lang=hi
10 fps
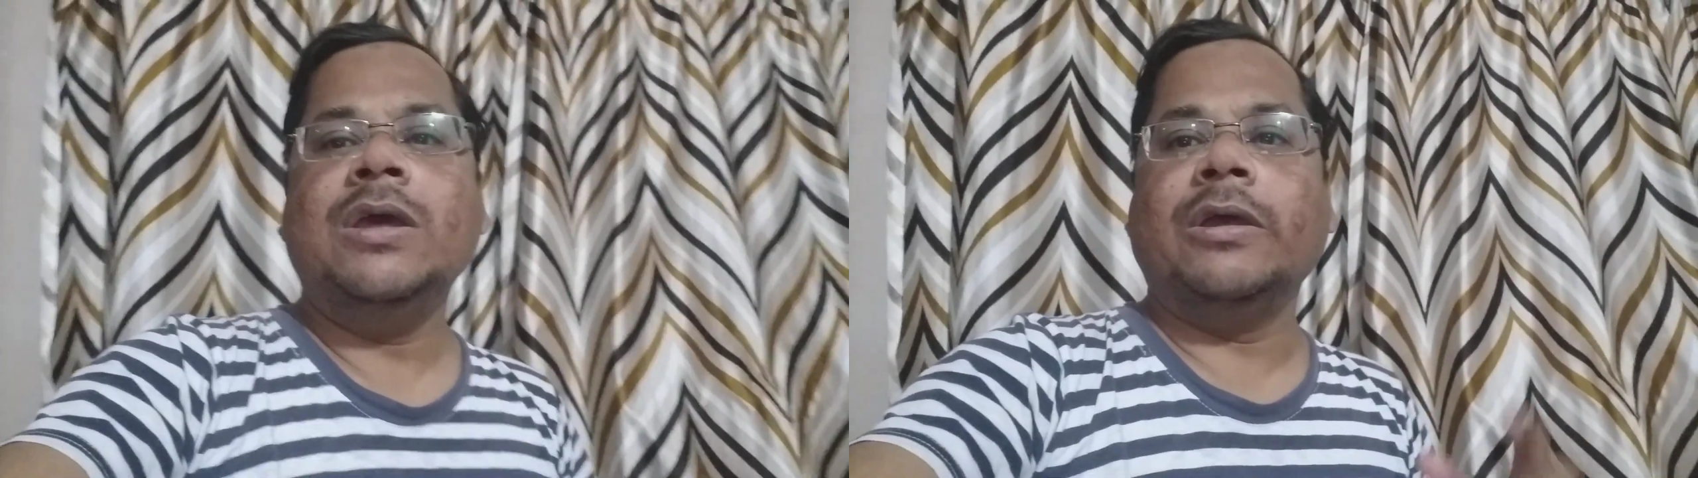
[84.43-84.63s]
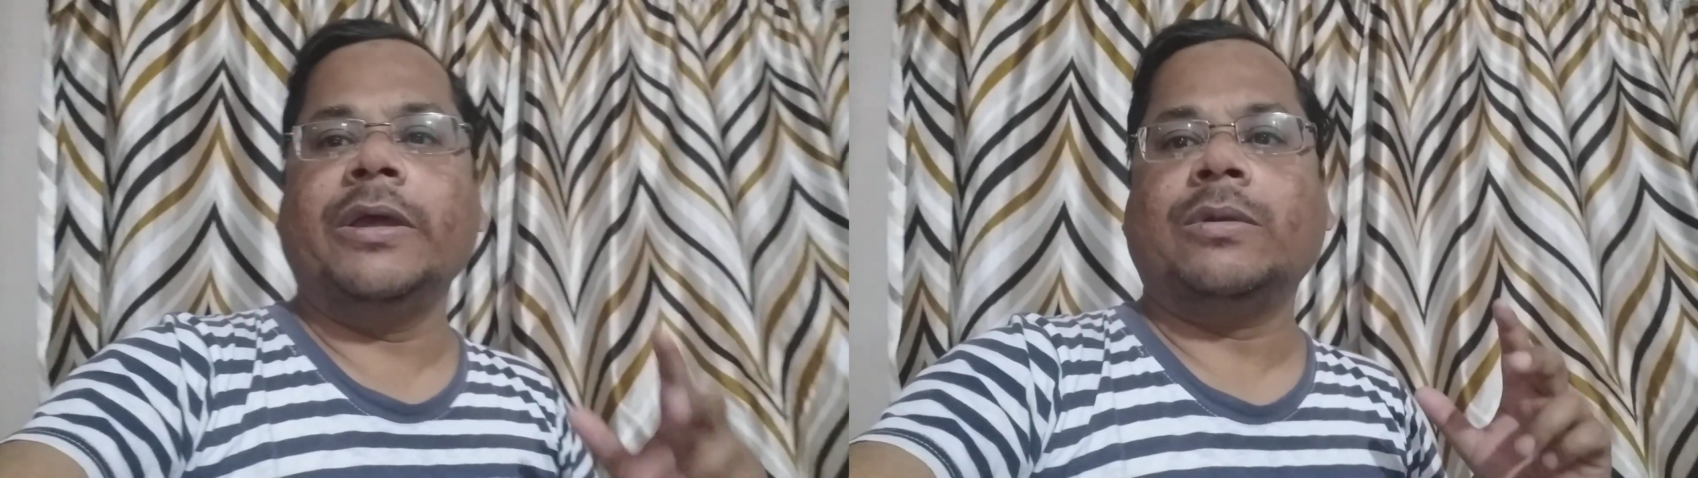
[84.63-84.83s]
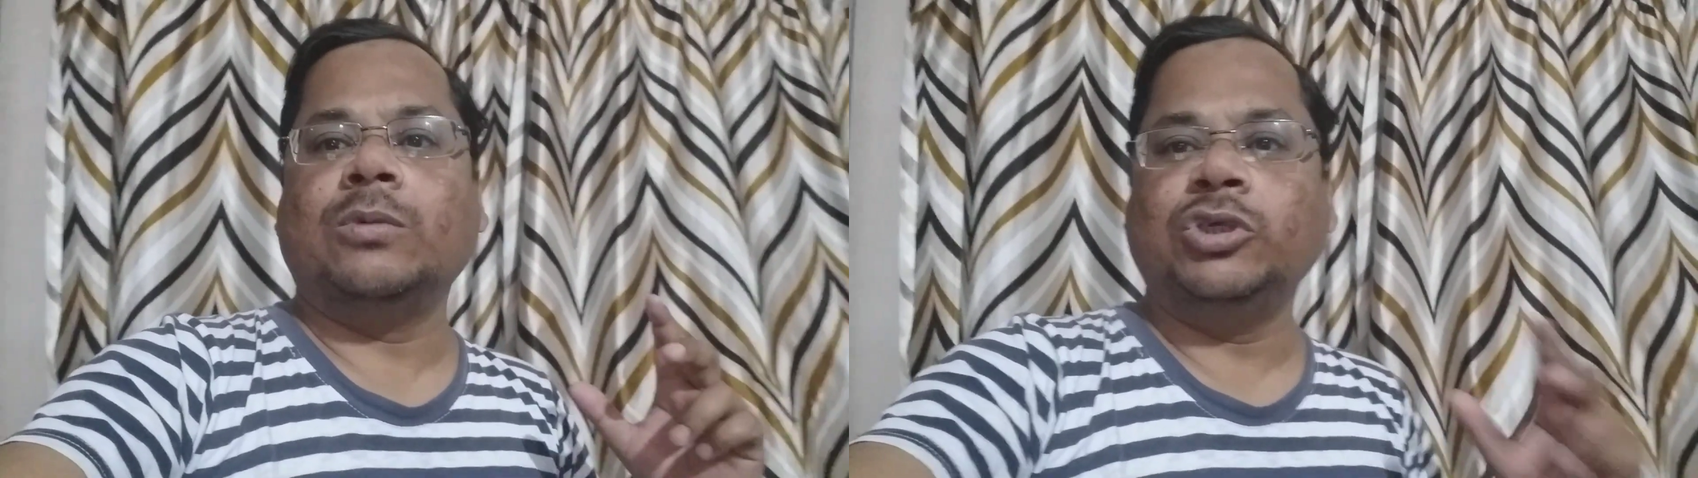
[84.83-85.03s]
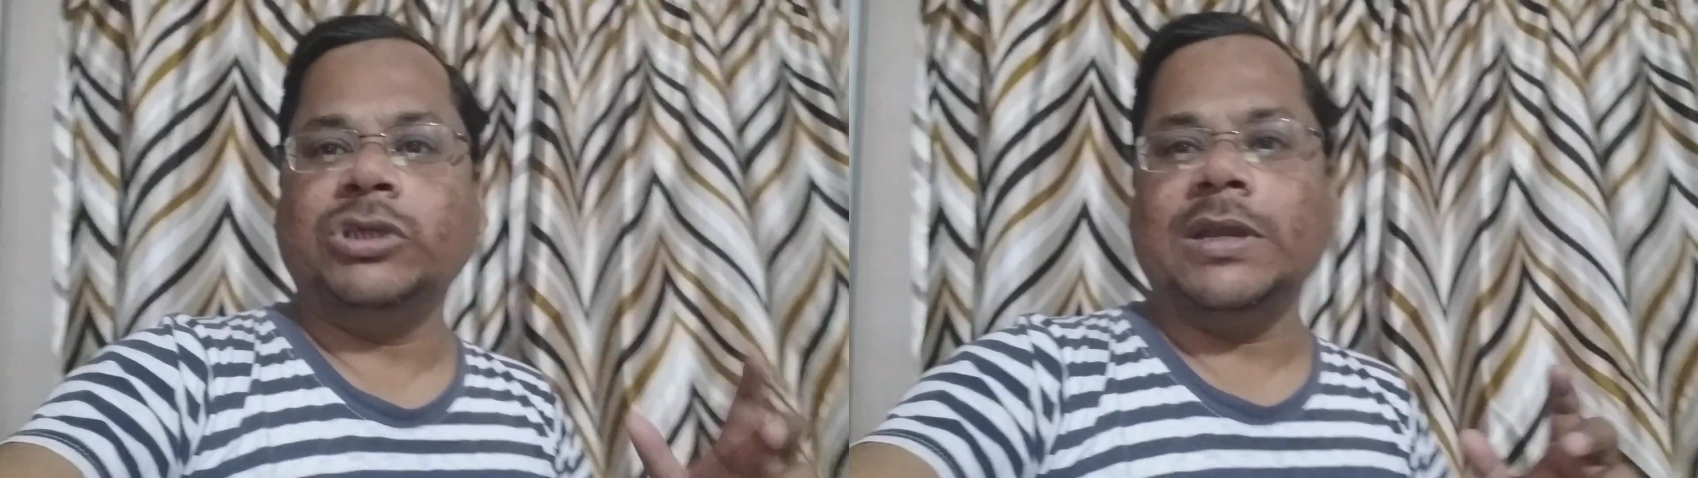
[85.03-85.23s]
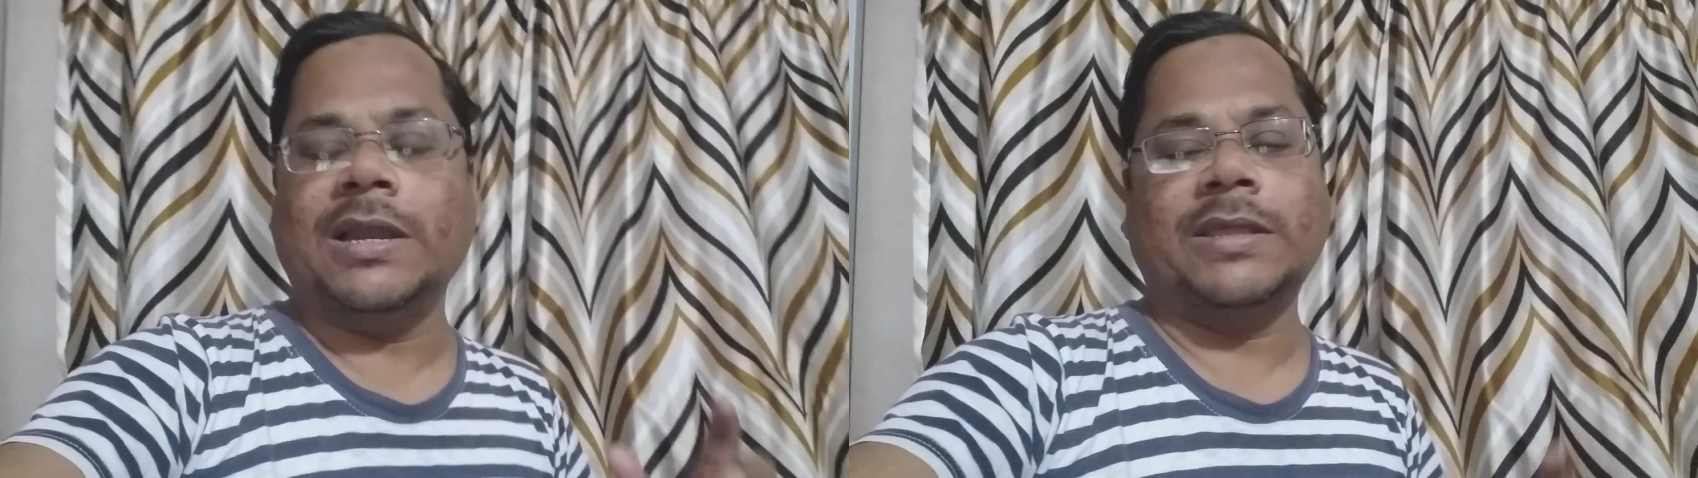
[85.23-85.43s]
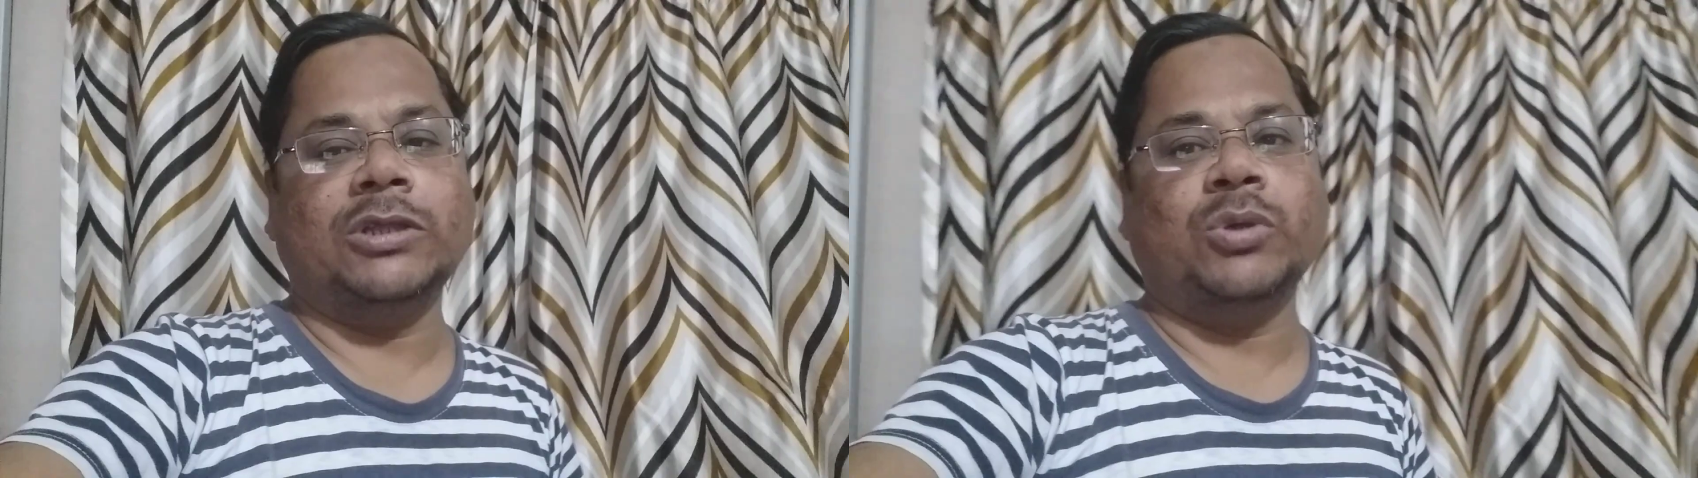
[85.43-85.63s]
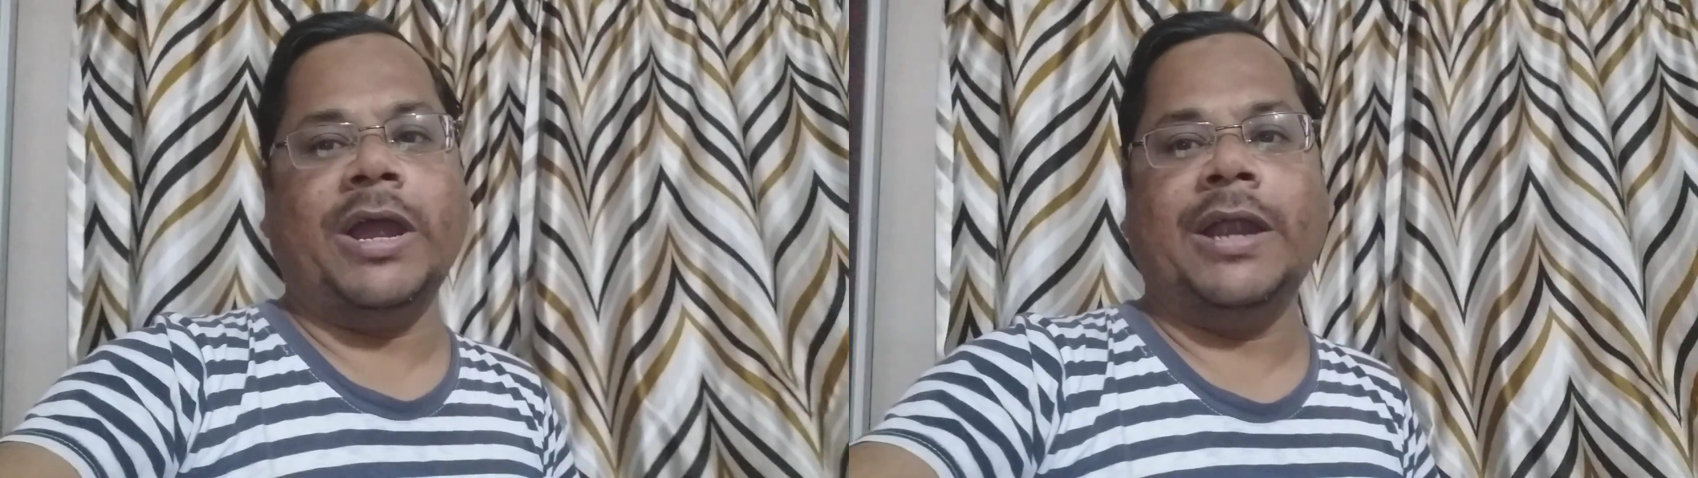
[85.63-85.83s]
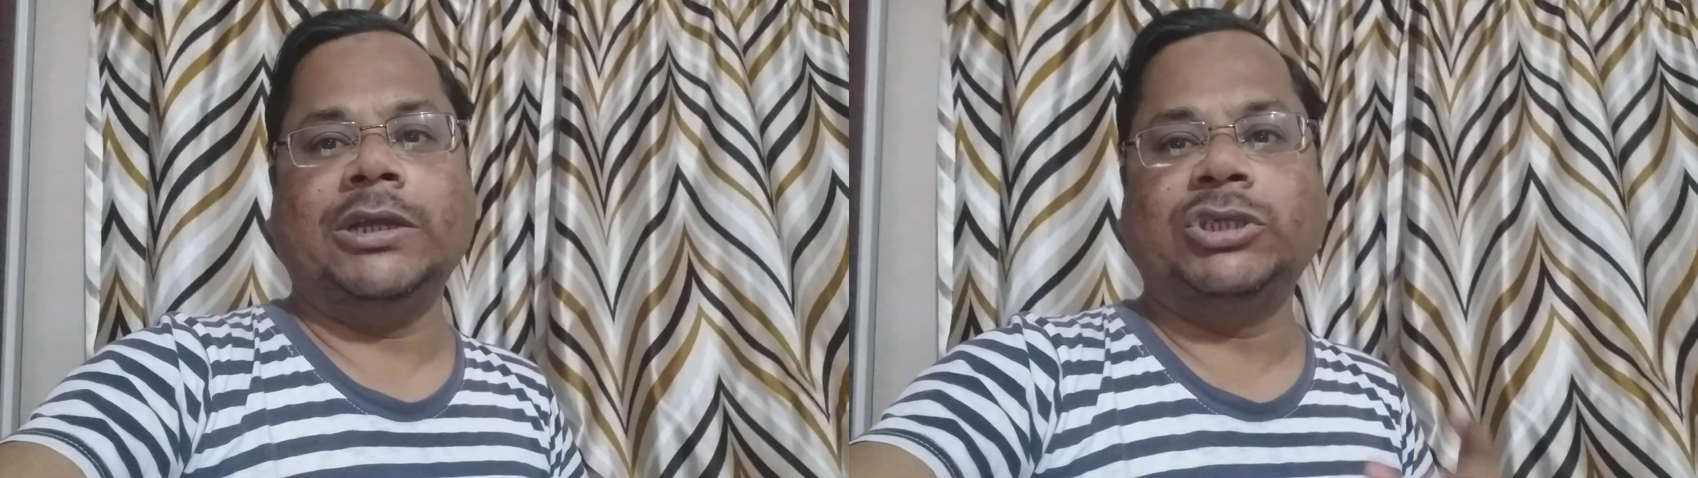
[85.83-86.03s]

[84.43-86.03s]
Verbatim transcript: क्वेश्चन आंसर जो है